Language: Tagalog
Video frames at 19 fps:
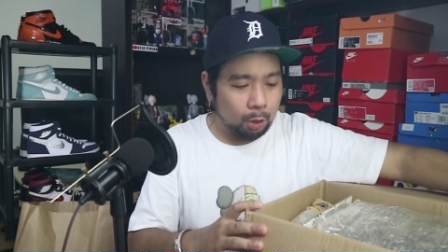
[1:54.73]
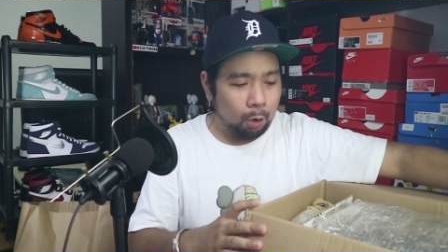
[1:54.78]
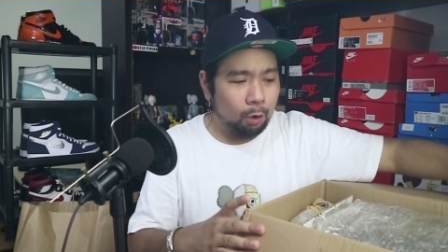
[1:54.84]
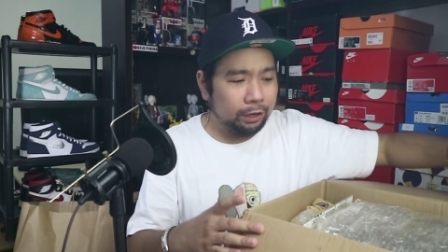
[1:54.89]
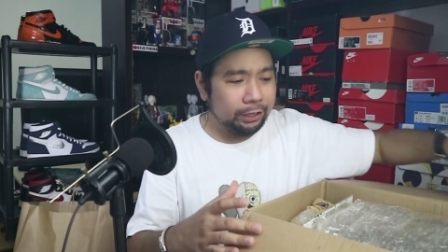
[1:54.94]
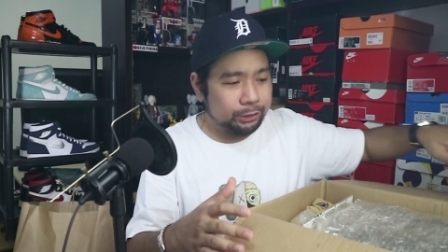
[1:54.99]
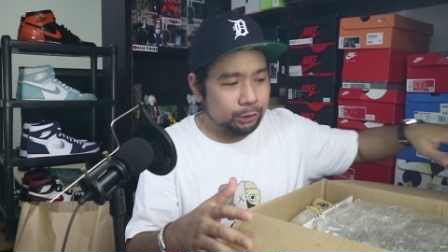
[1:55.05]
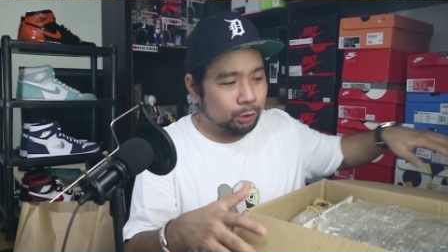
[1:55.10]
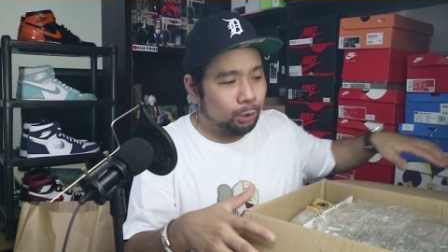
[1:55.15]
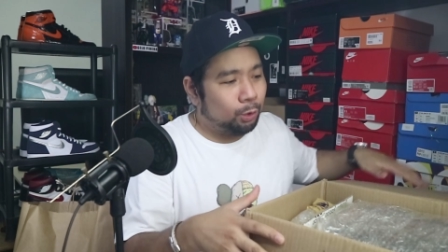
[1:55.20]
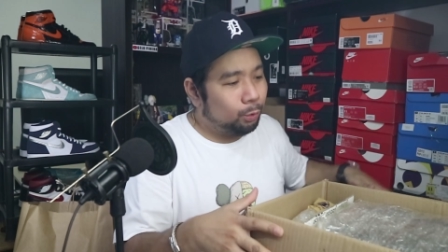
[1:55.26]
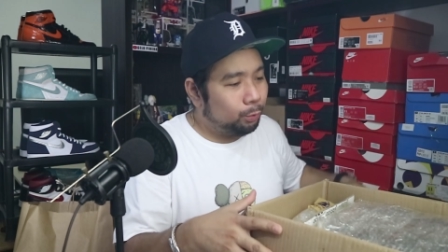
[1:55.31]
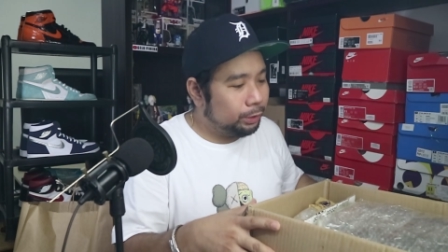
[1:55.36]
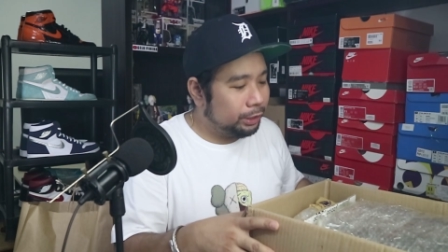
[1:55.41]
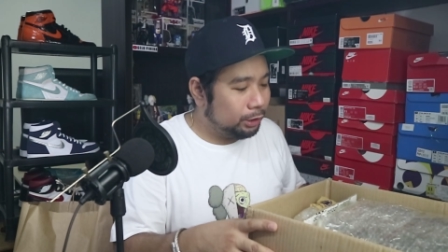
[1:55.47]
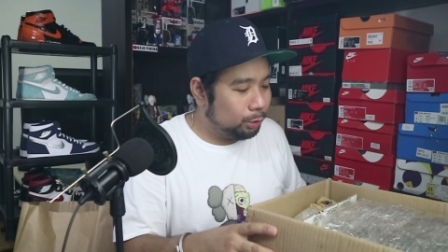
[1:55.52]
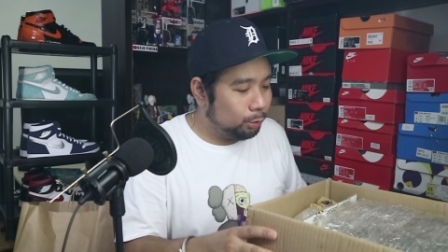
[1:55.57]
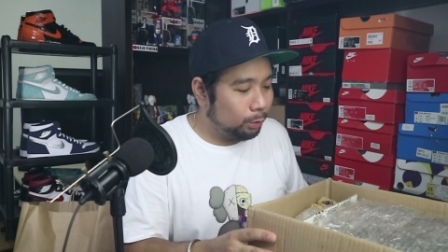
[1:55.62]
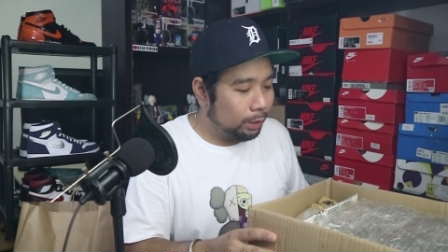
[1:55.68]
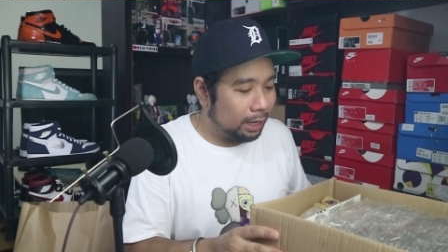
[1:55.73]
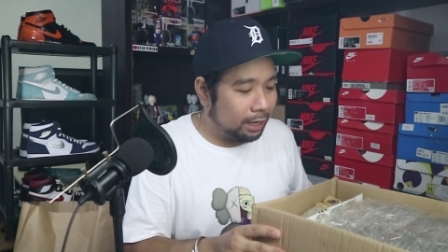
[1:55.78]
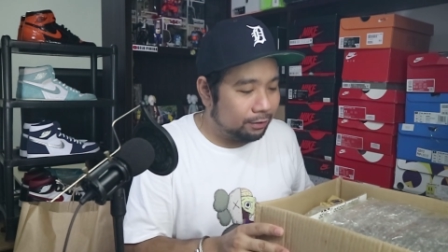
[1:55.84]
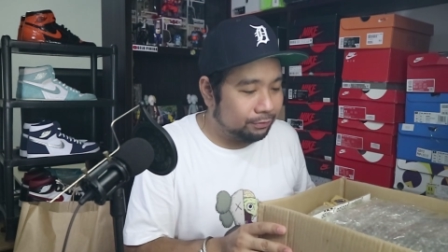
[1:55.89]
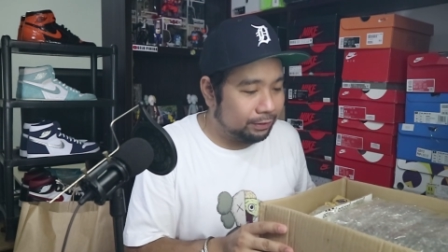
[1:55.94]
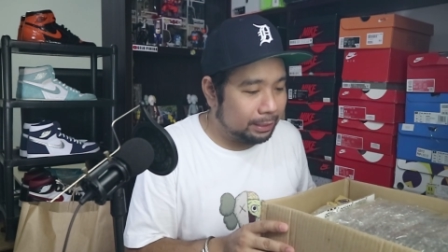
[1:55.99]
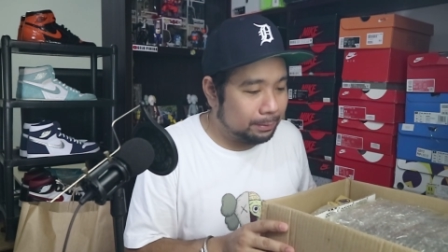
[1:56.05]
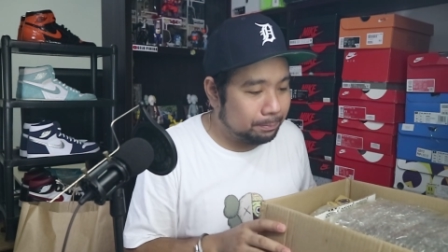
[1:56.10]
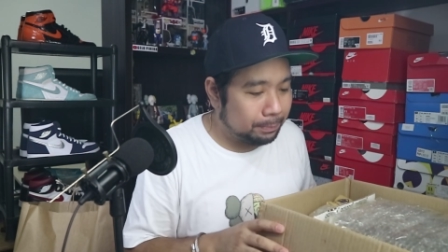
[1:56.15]
Okay, so we do
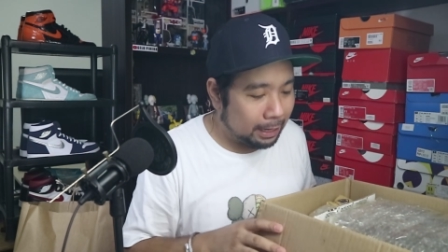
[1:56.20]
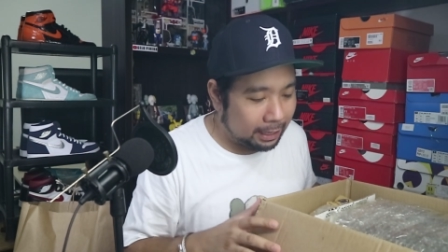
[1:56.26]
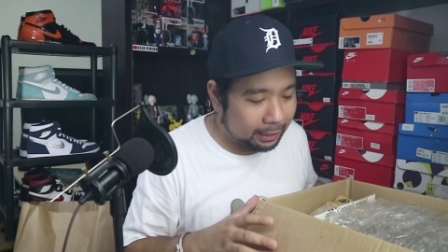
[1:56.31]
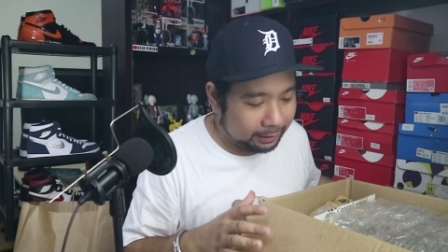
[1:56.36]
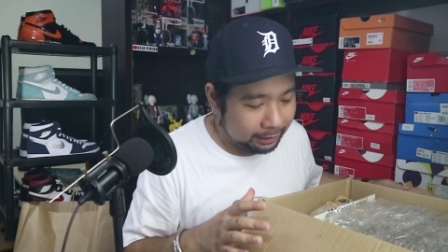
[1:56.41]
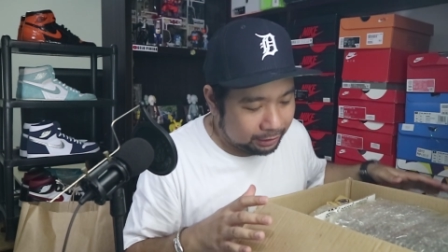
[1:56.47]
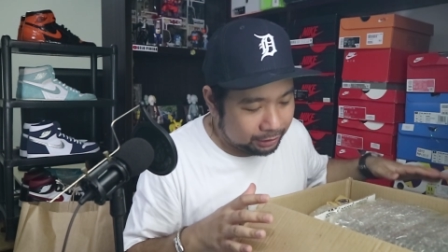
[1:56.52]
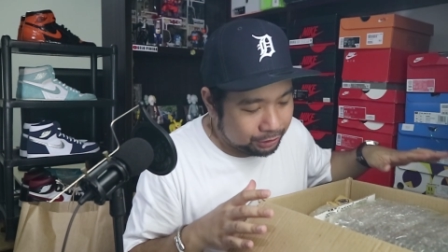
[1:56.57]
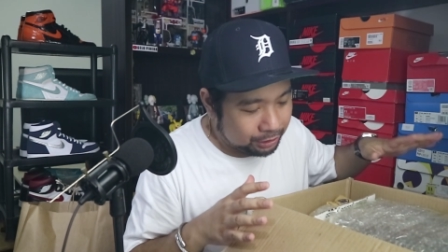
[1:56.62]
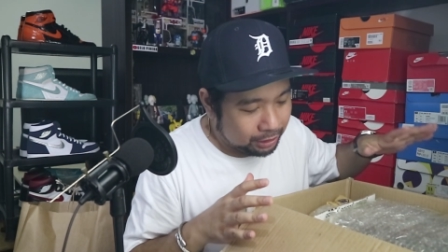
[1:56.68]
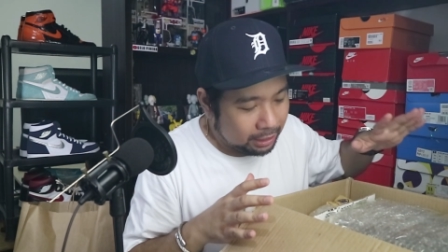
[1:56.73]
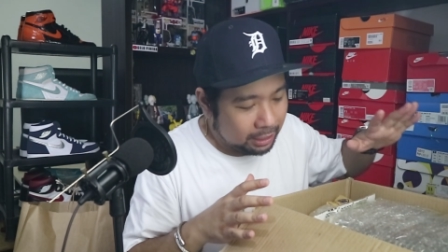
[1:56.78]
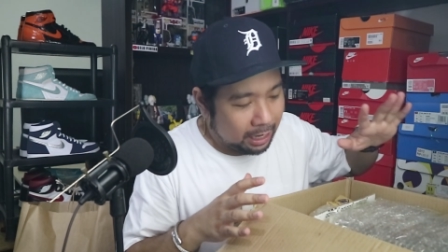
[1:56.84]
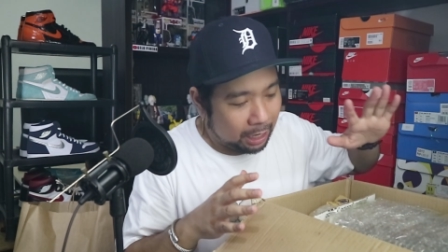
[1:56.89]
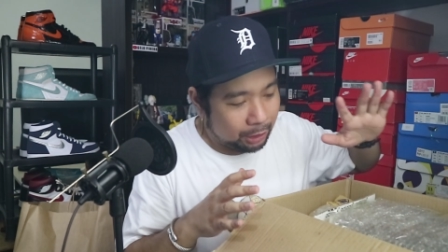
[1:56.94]
have a package.